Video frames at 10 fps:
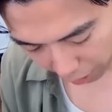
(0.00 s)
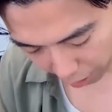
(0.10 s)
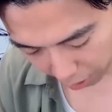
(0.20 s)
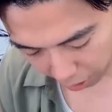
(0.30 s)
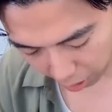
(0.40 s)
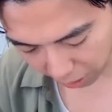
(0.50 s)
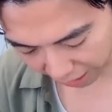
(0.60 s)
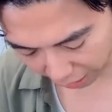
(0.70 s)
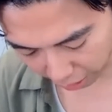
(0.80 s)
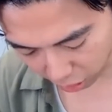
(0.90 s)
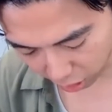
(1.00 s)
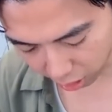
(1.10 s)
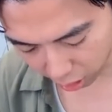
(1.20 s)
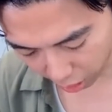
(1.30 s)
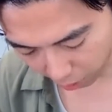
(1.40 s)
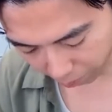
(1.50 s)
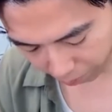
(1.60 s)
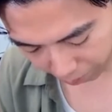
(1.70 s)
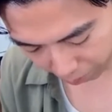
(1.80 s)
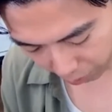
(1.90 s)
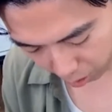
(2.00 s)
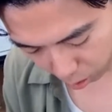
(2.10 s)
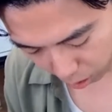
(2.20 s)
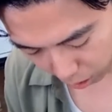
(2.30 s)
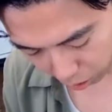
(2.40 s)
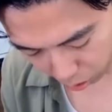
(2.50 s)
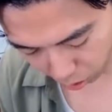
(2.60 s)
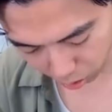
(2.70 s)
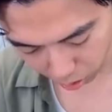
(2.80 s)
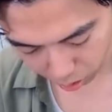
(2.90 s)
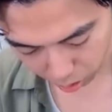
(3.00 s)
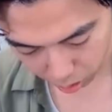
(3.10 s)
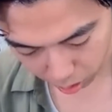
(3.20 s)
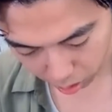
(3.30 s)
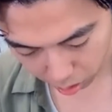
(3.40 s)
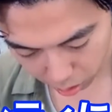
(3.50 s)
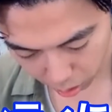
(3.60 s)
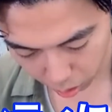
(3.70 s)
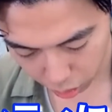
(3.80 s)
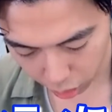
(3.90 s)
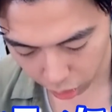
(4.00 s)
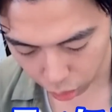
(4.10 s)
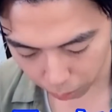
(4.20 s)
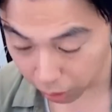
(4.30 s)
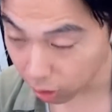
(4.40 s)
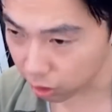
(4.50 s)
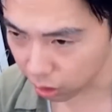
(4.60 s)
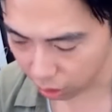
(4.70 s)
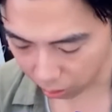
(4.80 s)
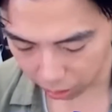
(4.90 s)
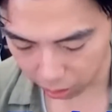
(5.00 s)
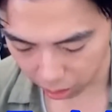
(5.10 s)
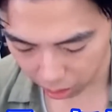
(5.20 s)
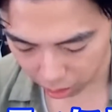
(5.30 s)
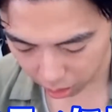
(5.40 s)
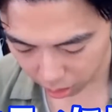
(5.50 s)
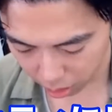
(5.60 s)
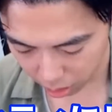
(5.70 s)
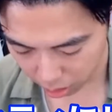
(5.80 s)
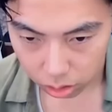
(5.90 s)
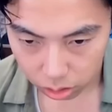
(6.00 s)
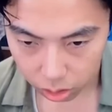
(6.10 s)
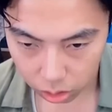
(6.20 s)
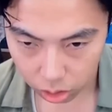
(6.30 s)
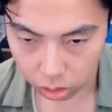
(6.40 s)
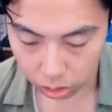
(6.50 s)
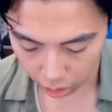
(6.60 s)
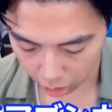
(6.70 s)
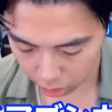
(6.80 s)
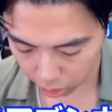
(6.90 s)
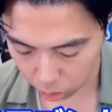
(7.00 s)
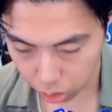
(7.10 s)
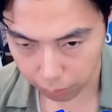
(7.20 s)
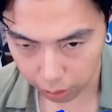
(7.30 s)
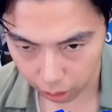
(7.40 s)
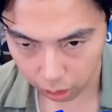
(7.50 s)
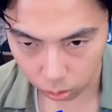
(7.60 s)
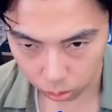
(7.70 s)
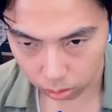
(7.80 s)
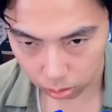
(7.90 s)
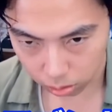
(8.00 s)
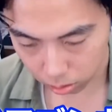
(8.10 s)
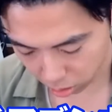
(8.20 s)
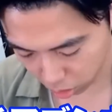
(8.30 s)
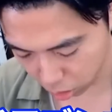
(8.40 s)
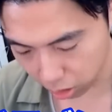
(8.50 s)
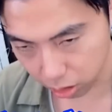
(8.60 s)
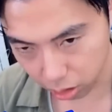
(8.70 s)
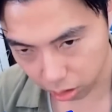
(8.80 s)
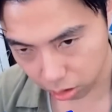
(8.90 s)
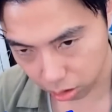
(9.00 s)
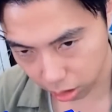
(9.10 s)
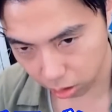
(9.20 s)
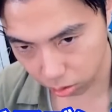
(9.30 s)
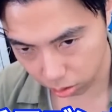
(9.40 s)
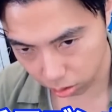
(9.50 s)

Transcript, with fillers: い日みたいな感じですからね。他で言うと、なんだ、シティにルベンディアスいない日みたいな。チェルシーで言ったら、チアゴシューバーいない日と一緒じゃないですか。っ